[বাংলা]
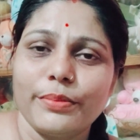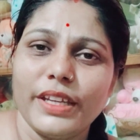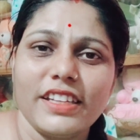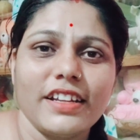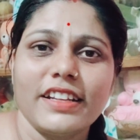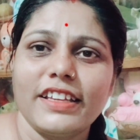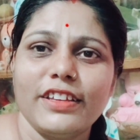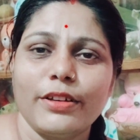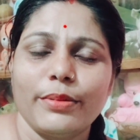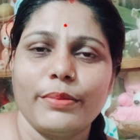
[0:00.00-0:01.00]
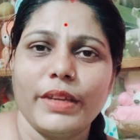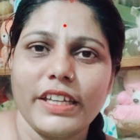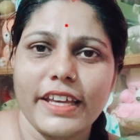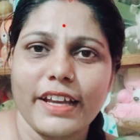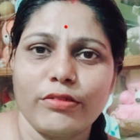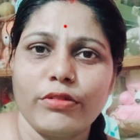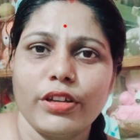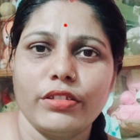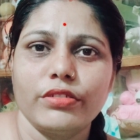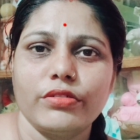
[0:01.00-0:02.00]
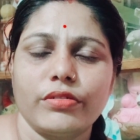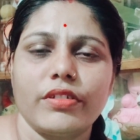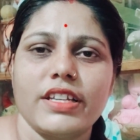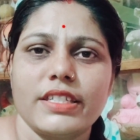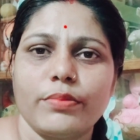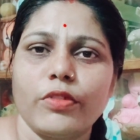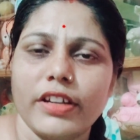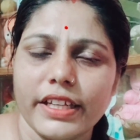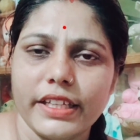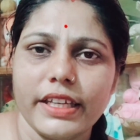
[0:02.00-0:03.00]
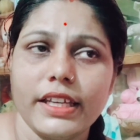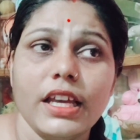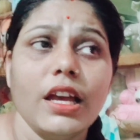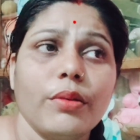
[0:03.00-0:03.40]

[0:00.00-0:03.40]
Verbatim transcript: মেয়েটার কি হবে মেয়েটা এখন হয়তো ছোট আছে পরে গিয়ে